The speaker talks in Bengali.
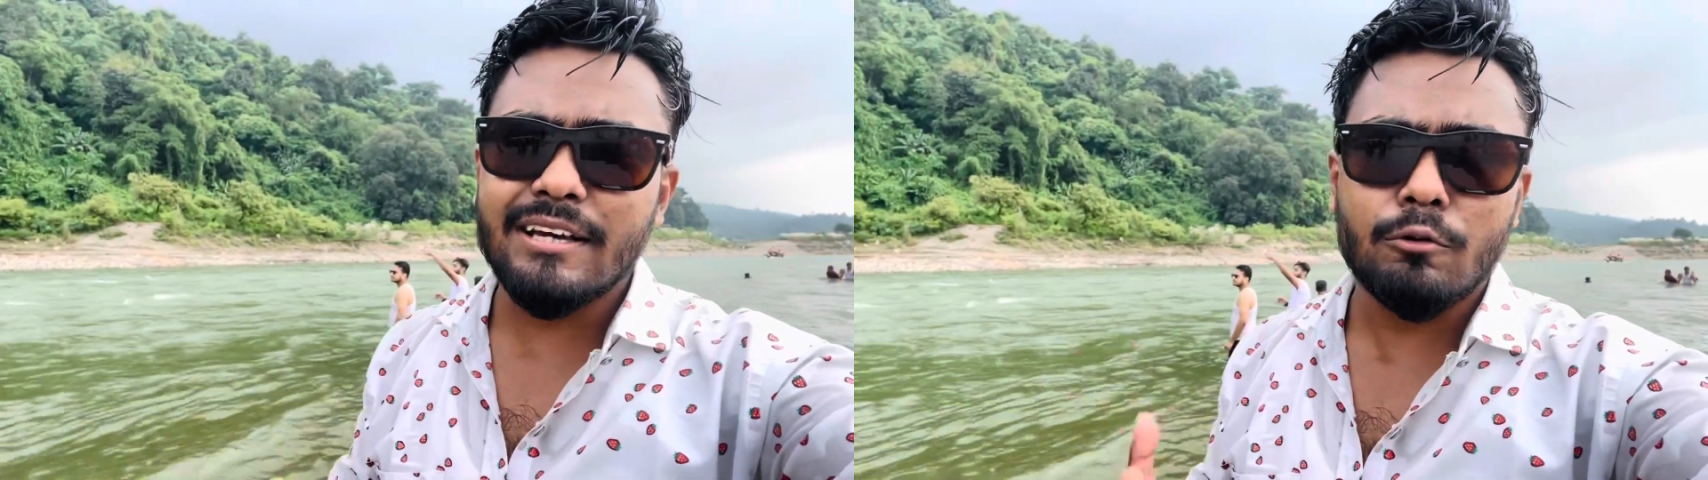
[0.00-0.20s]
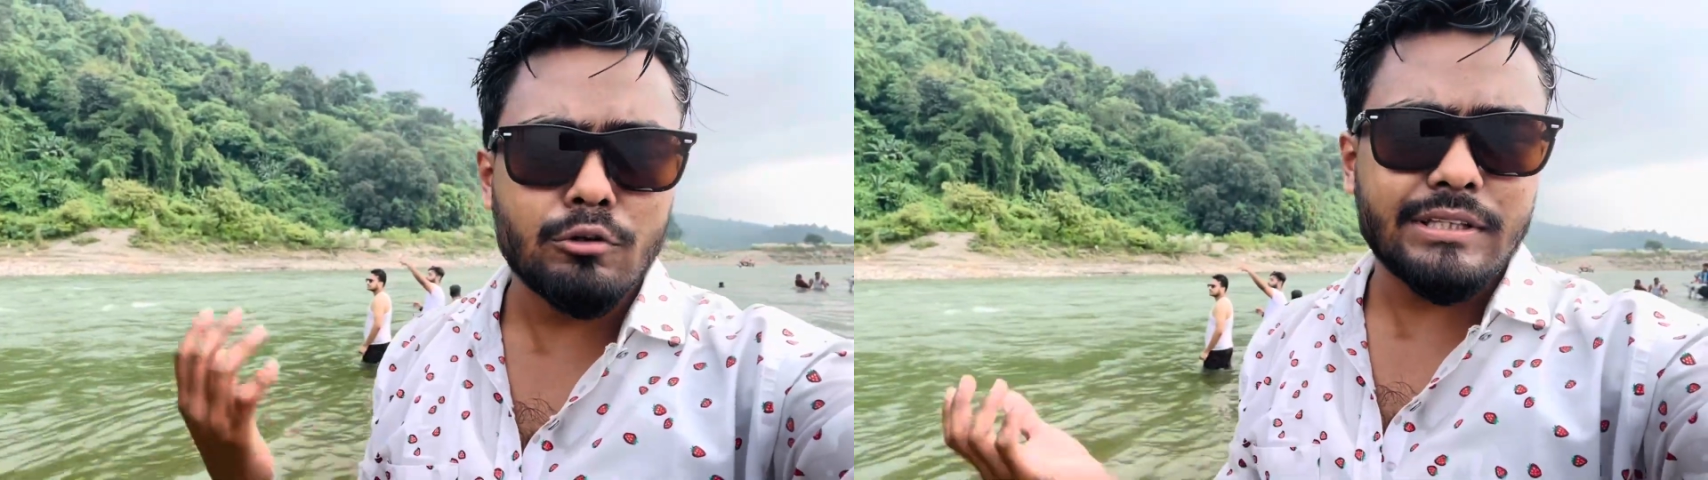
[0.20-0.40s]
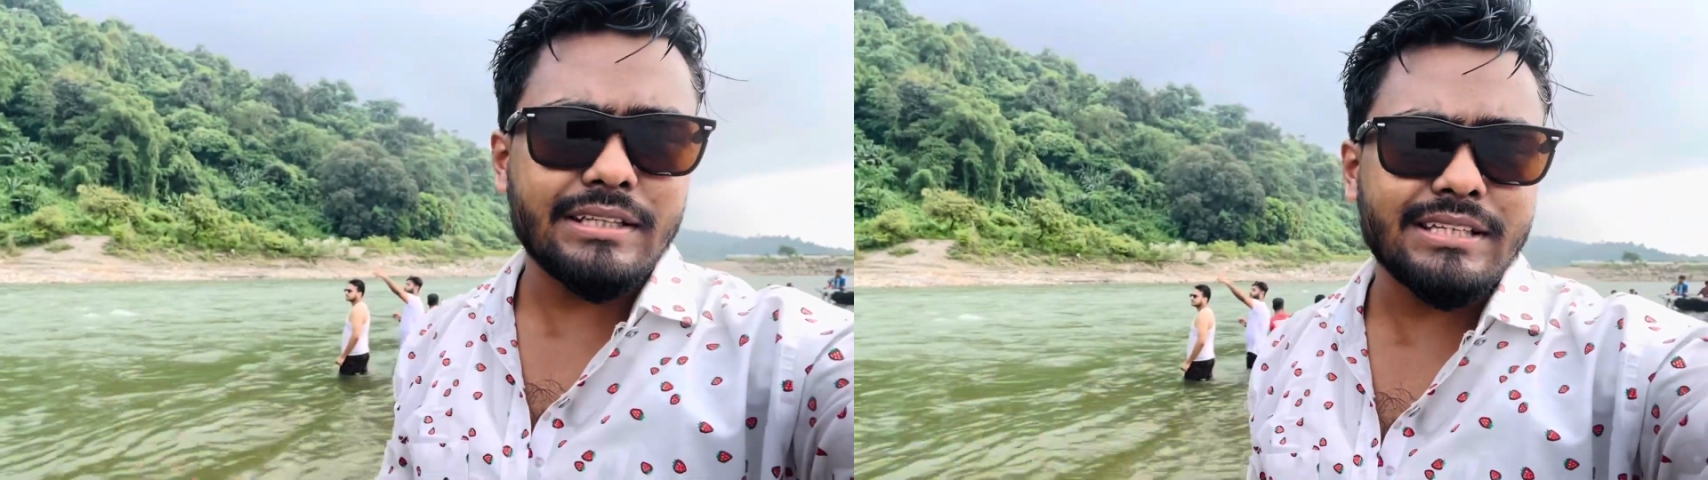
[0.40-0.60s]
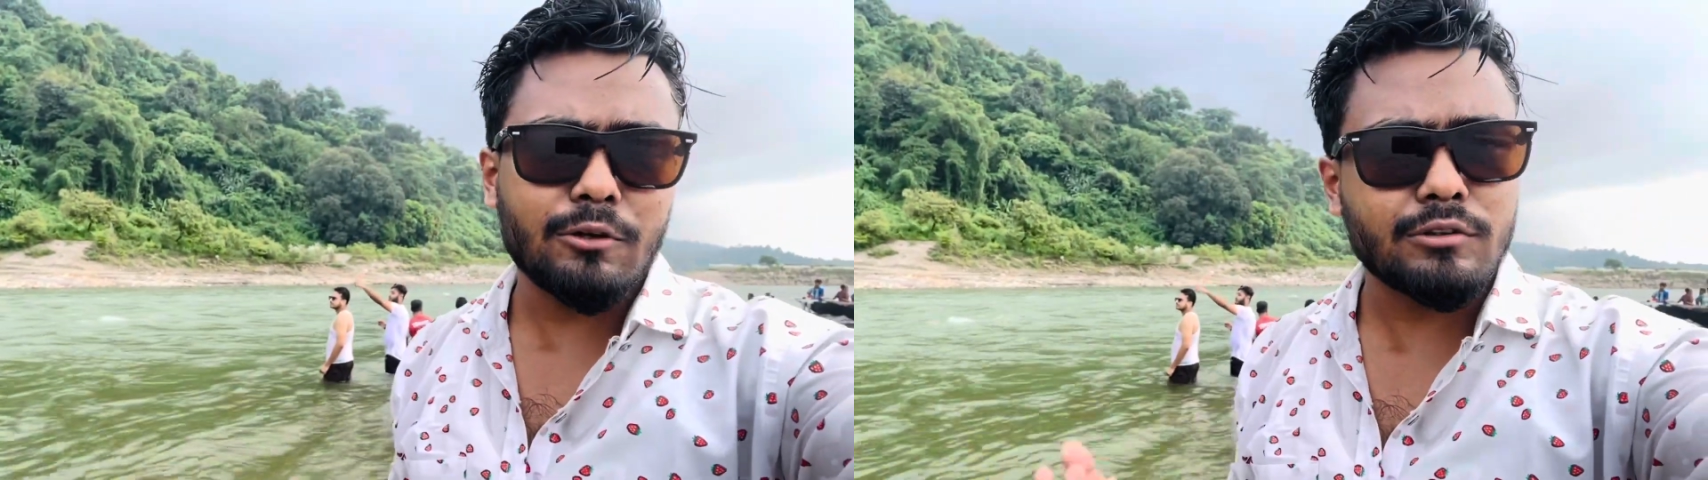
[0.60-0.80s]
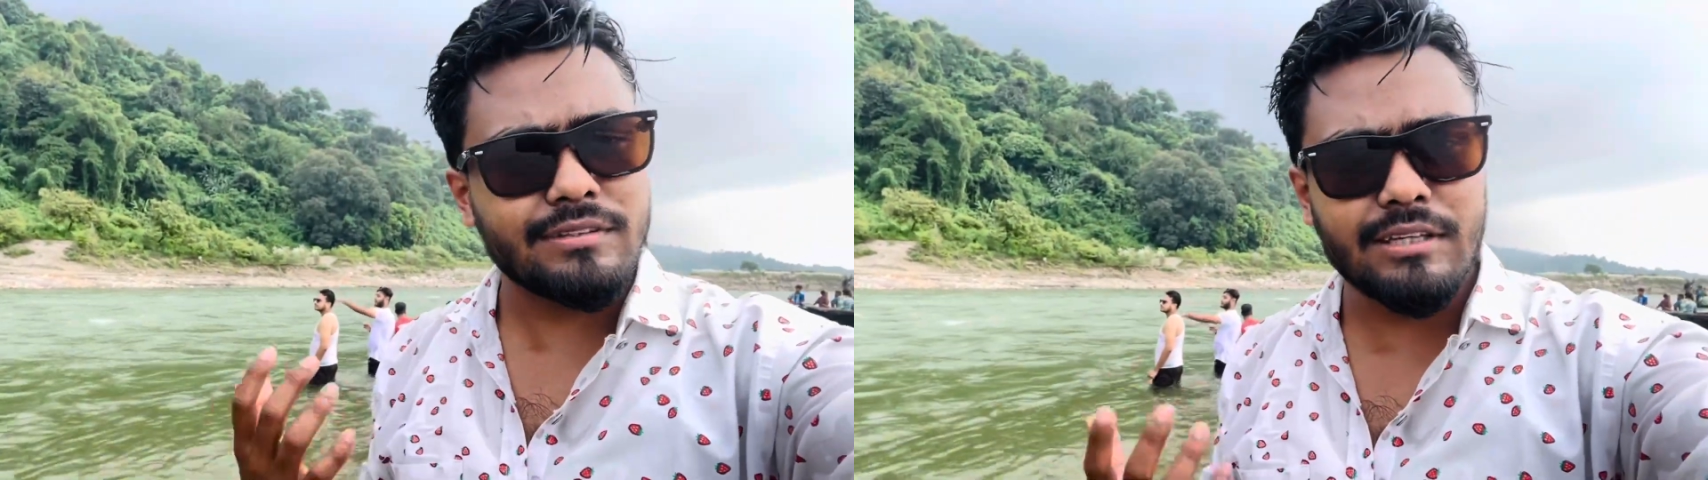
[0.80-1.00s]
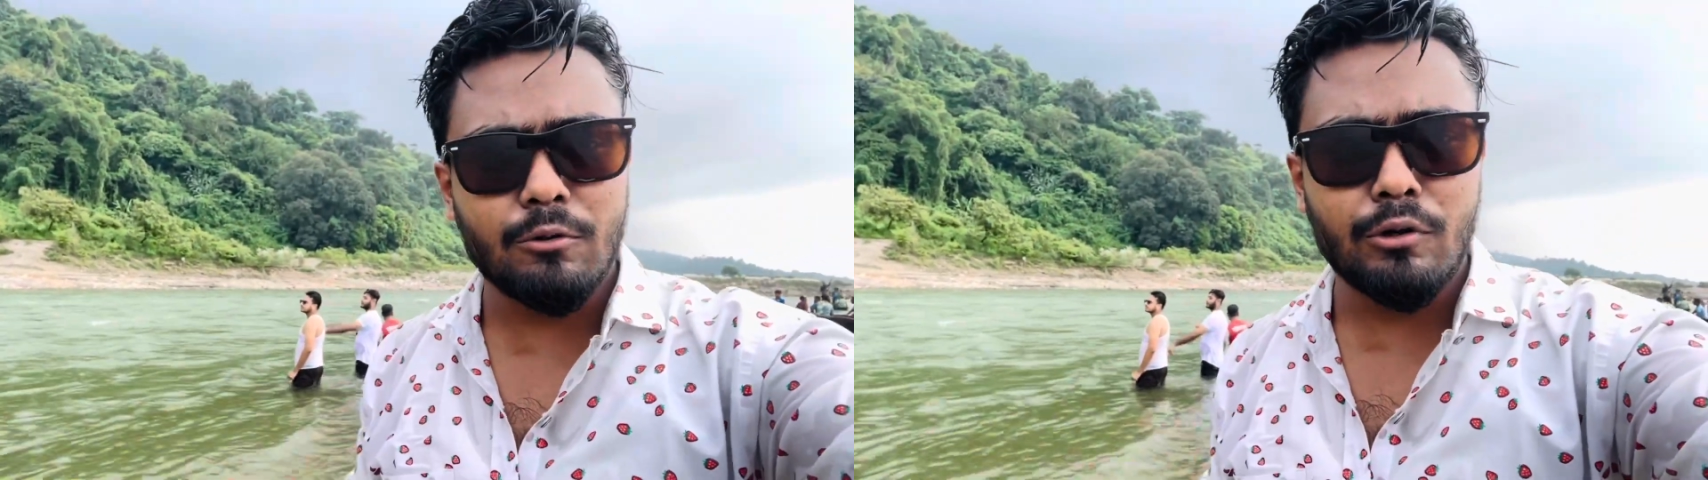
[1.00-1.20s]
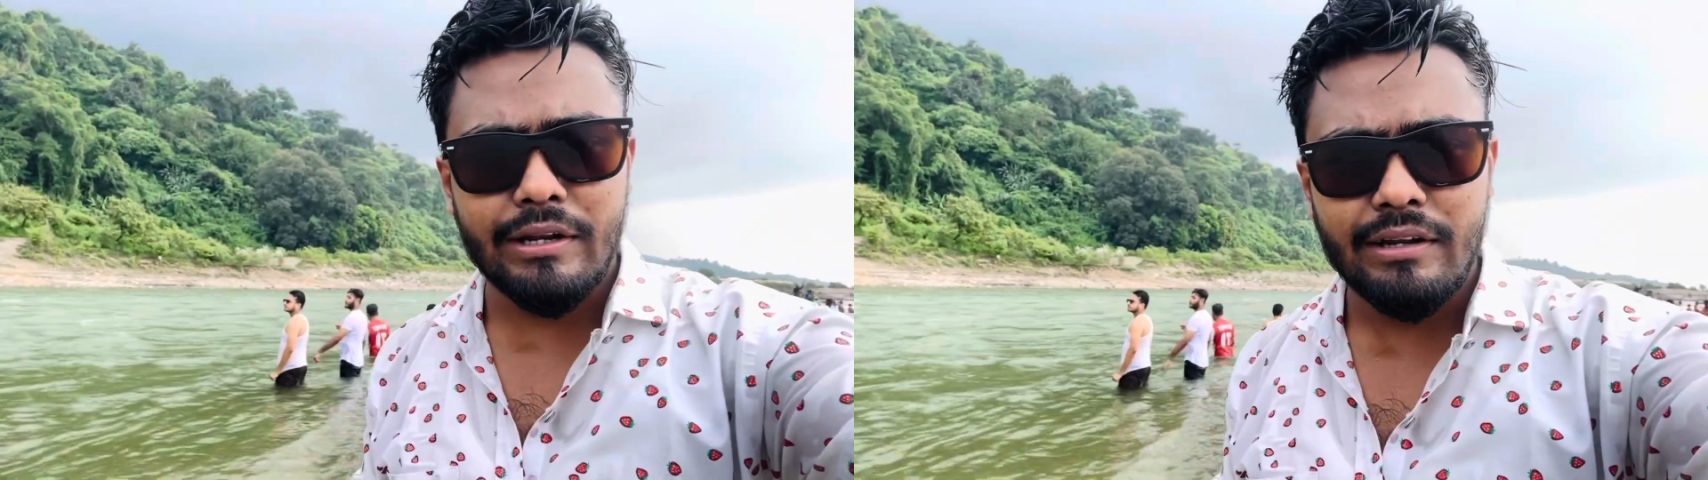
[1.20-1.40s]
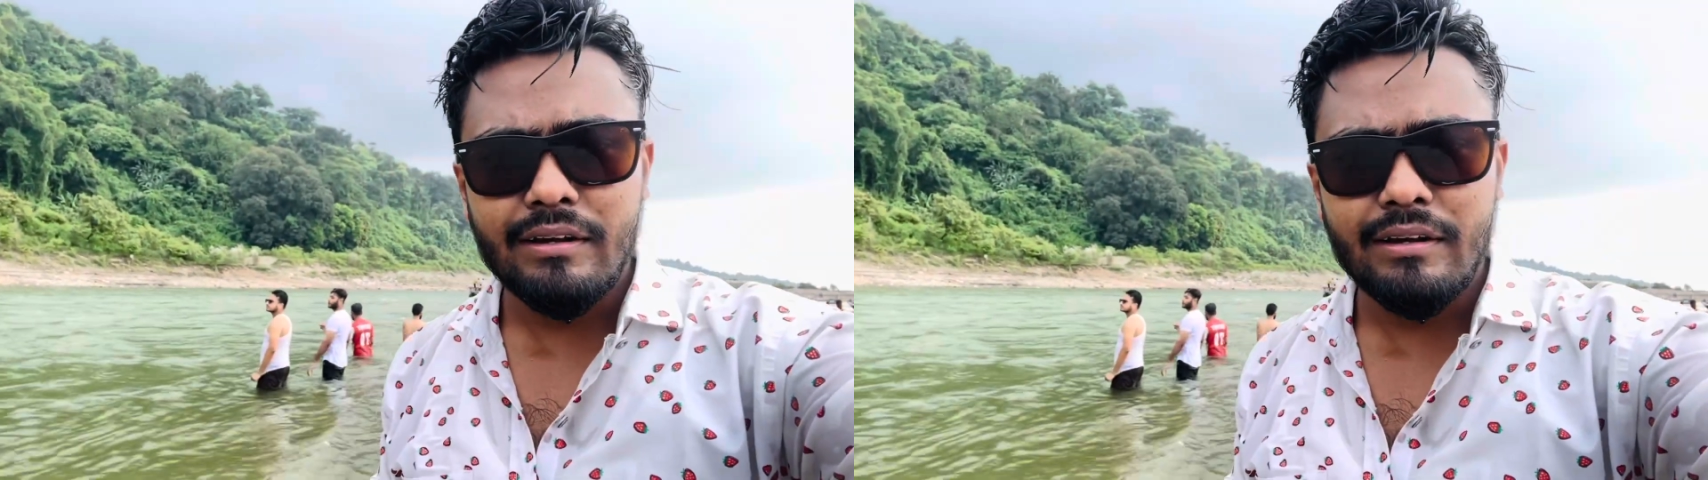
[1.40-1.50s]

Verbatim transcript: ঘুরতে ইচ্ছা করতেছে ঘুরেন